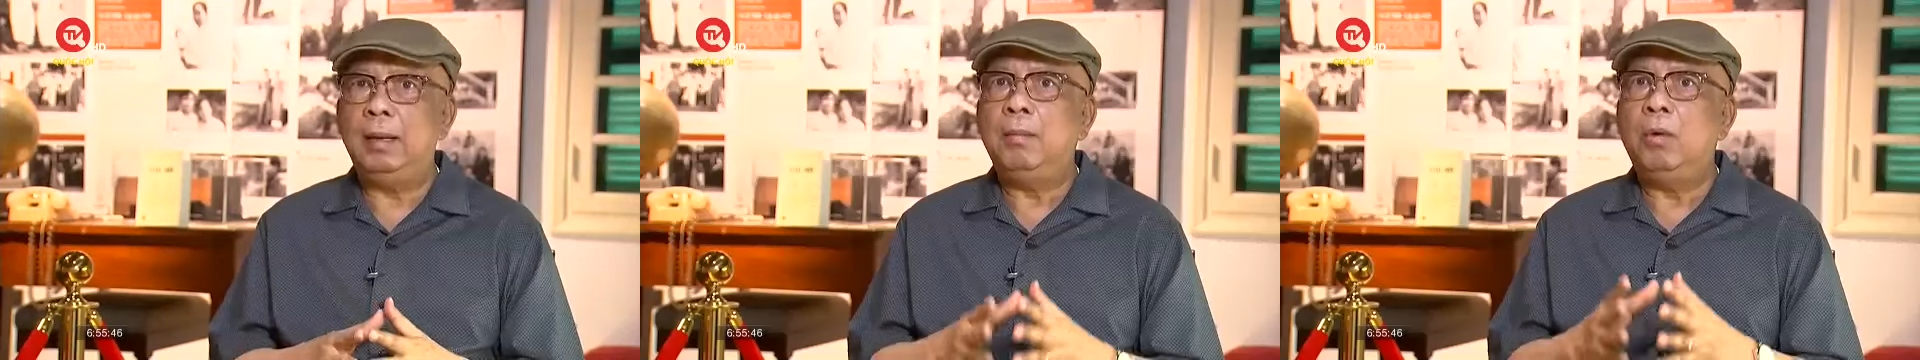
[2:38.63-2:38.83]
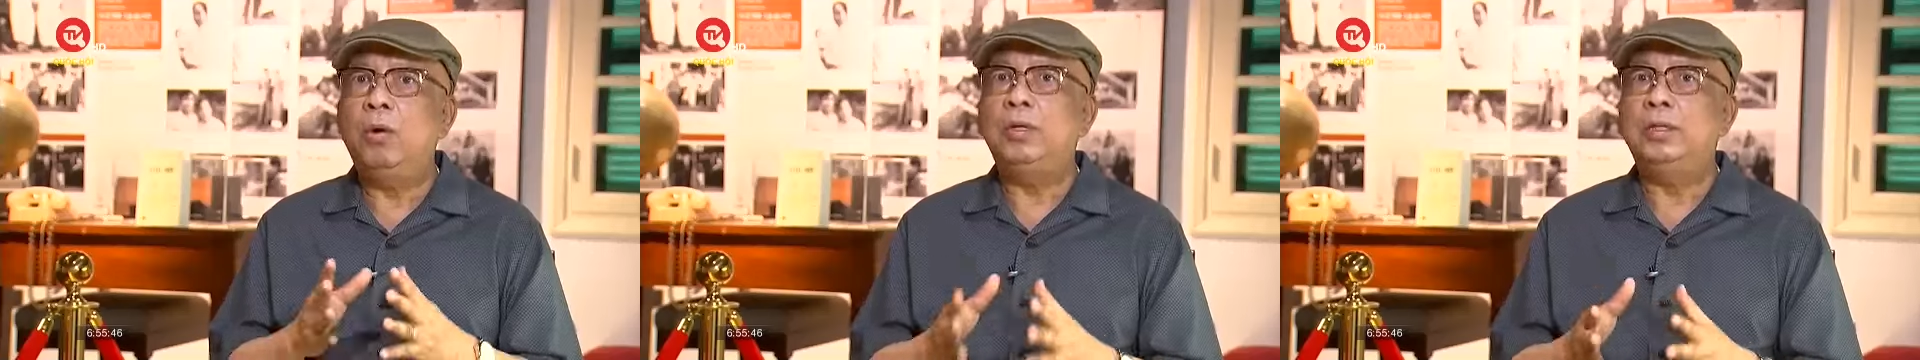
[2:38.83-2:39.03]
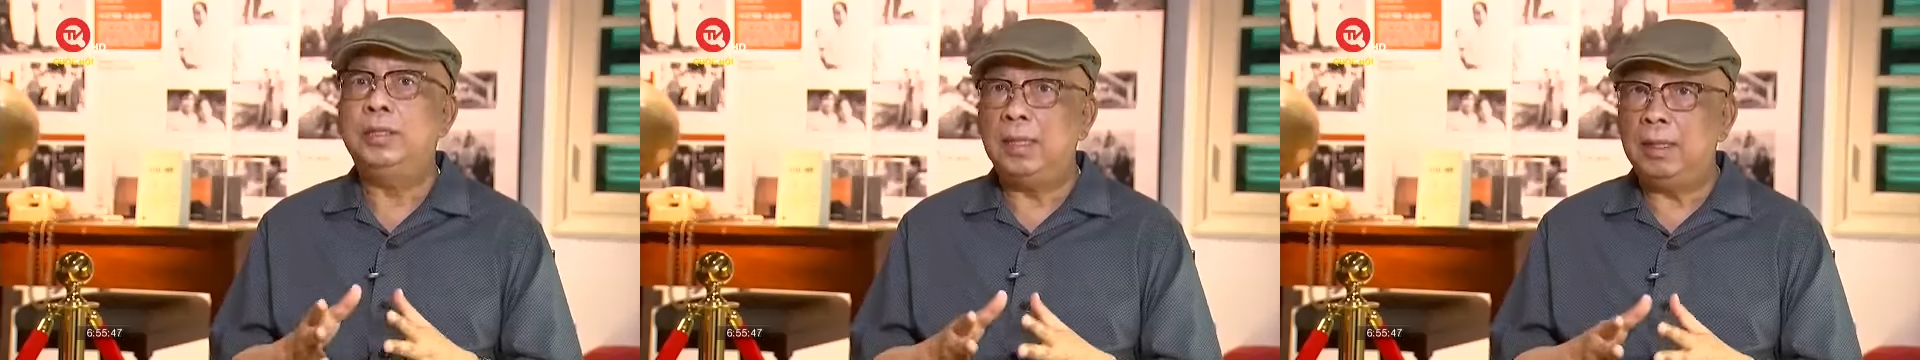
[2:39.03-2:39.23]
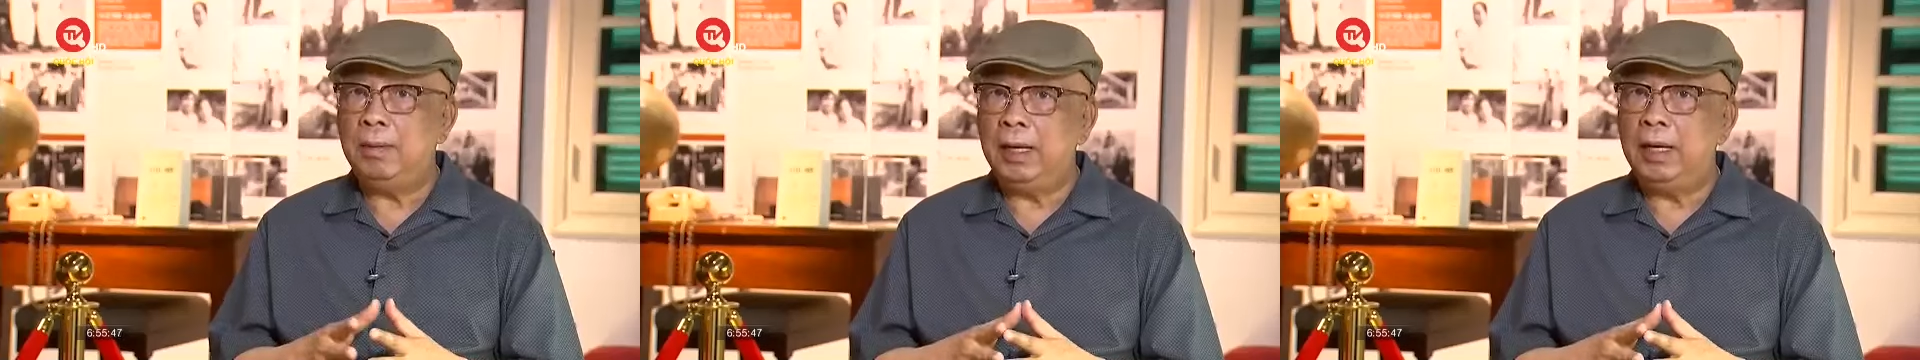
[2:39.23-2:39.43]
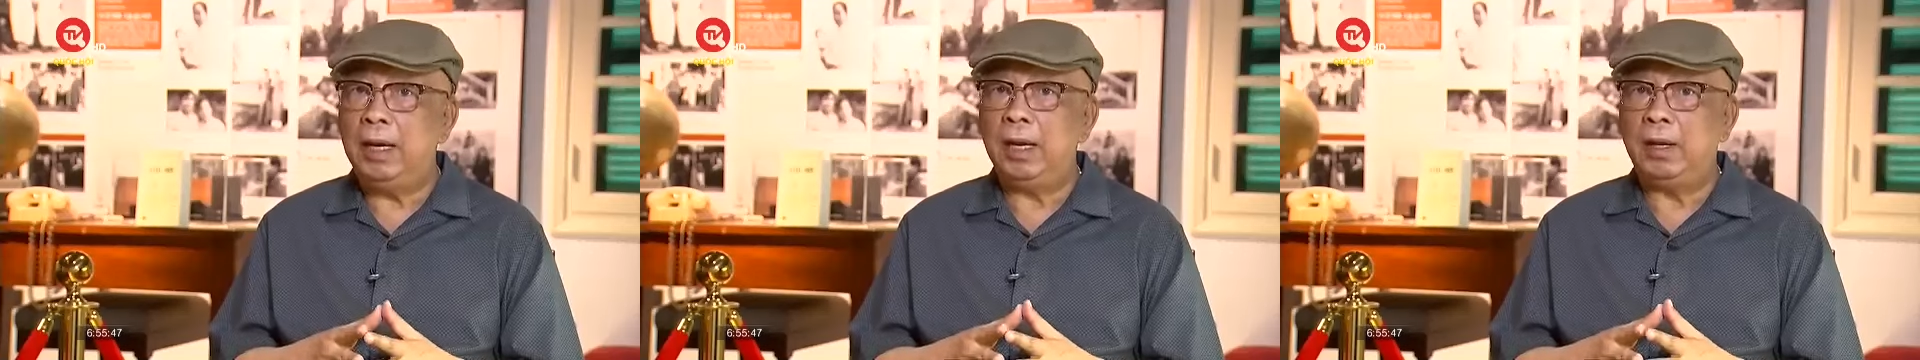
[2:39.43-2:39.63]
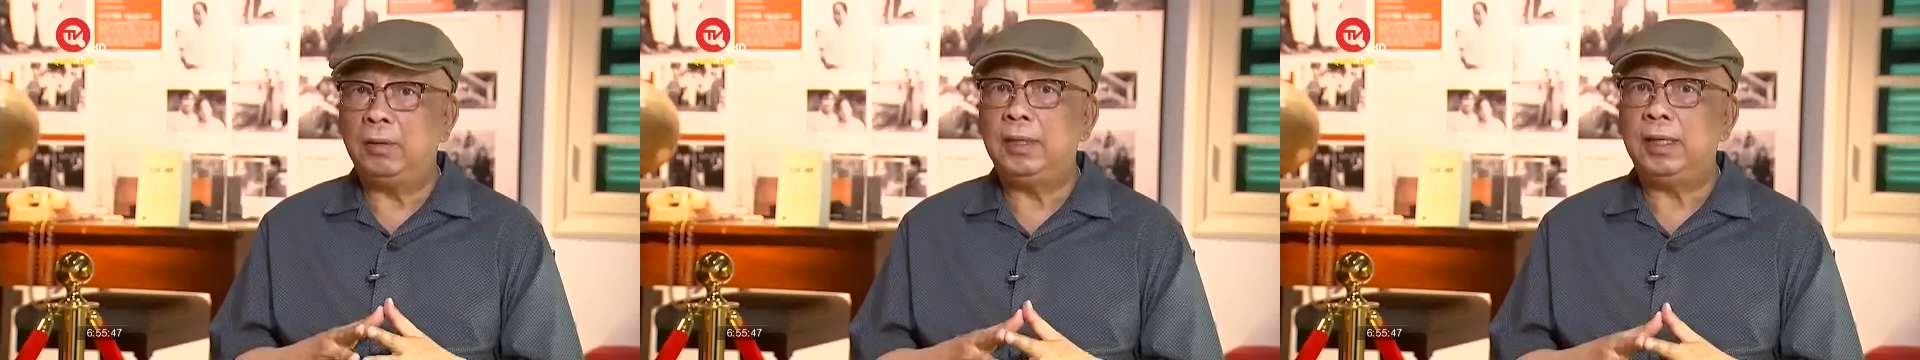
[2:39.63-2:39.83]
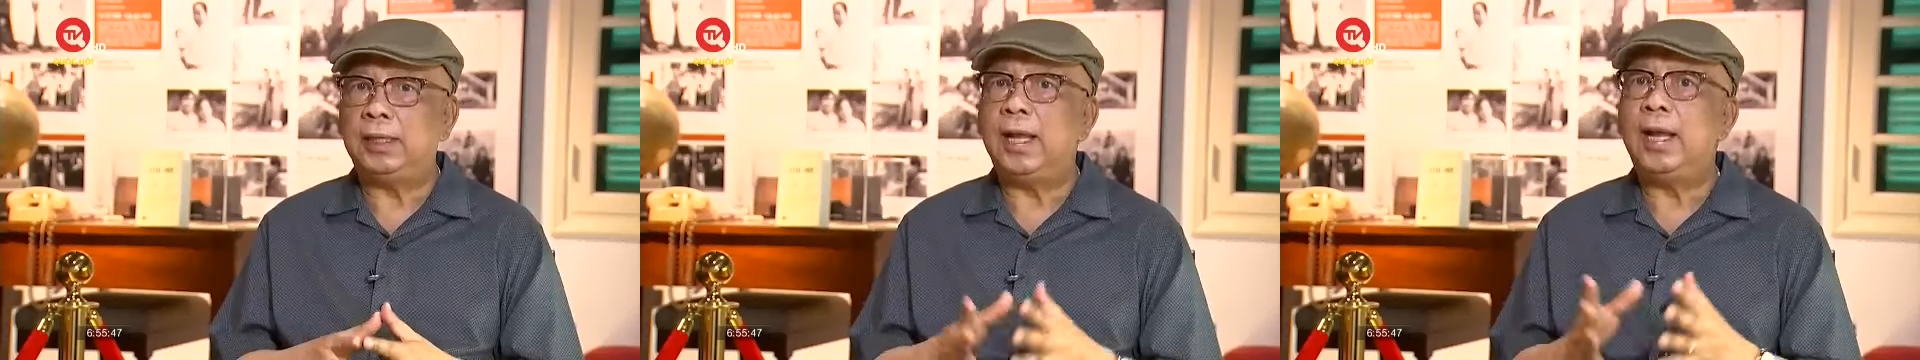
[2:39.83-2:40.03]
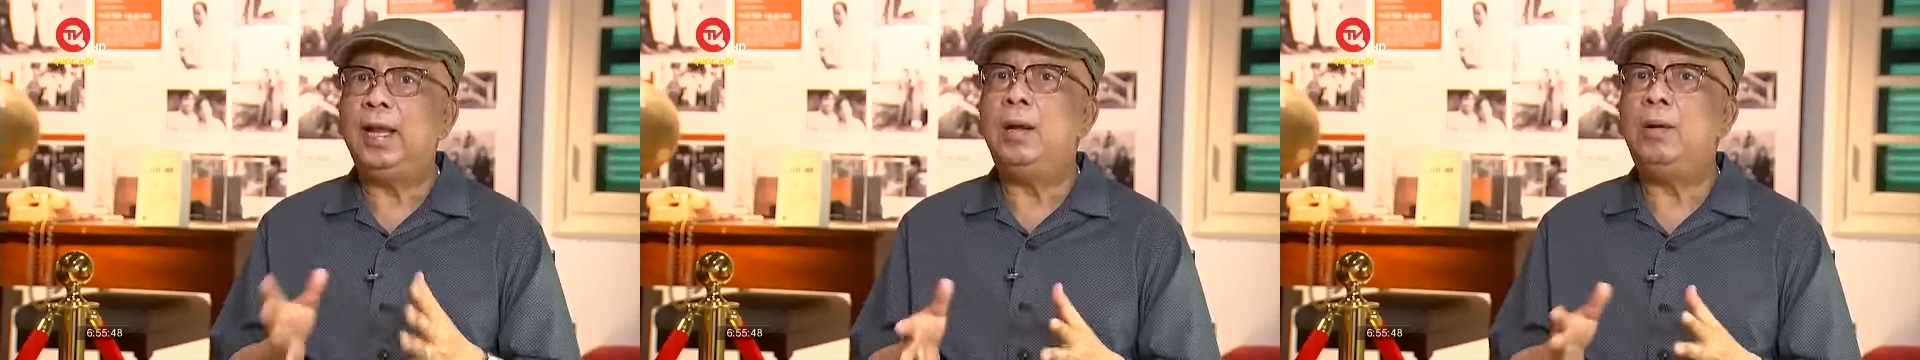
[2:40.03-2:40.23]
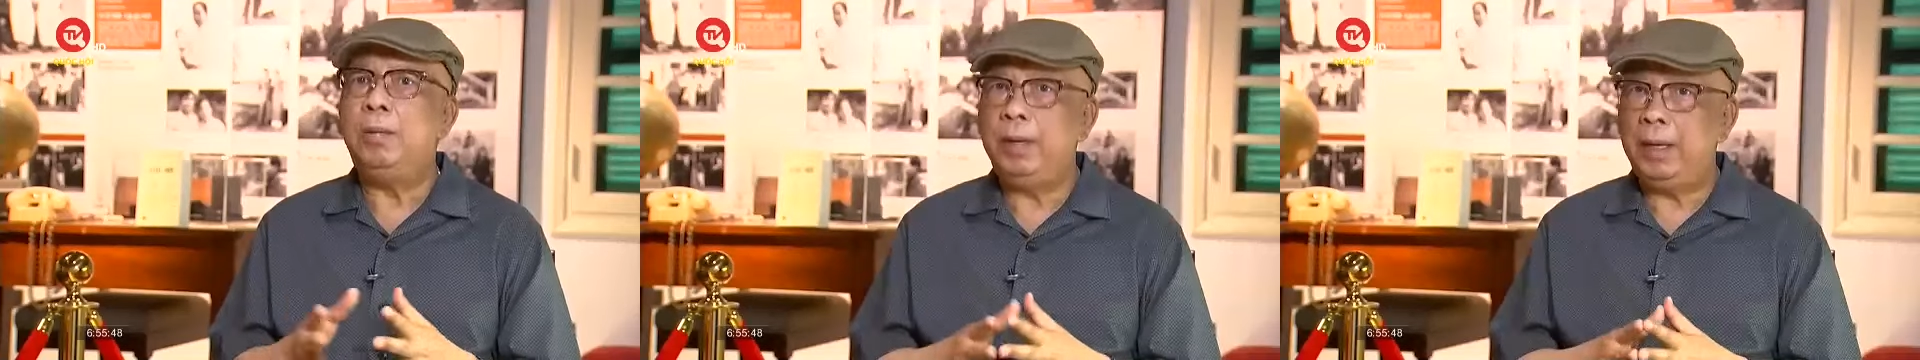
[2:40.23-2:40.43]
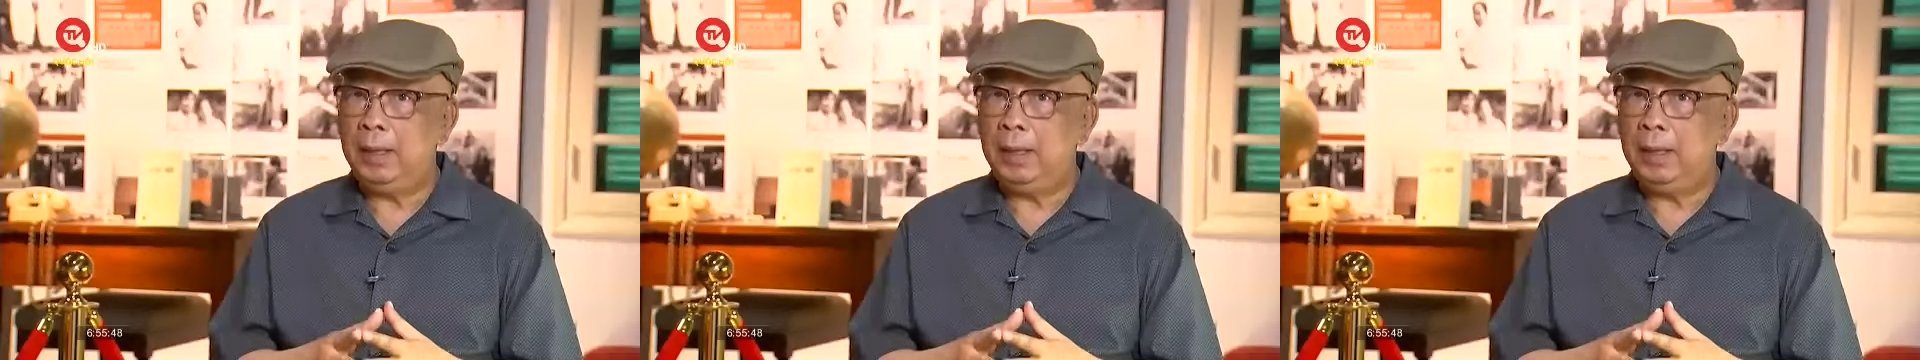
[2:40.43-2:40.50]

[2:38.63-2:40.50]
bồi dưỡng một người có thể thay ông